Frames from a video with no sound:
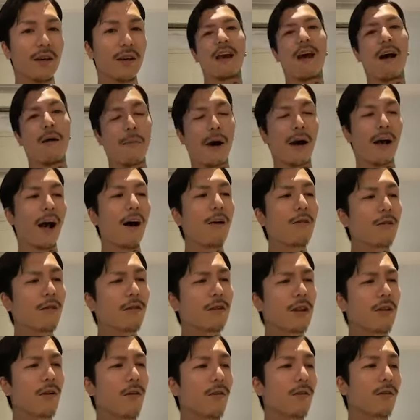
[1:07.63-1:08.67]
てかまあ
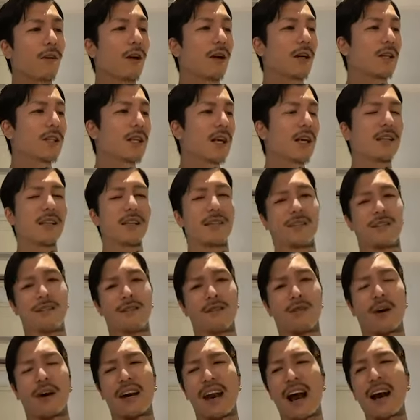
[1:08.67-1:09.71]
顔のせいにす
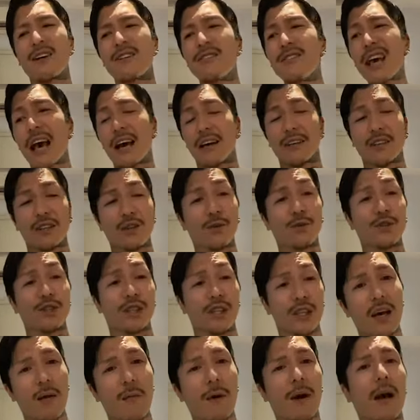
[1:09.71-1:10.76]
るのが楽やん正直、
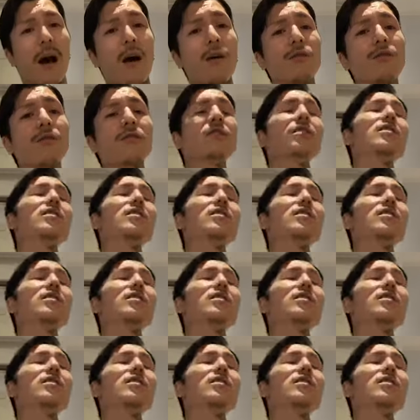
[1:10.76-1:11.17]
まあ、顔の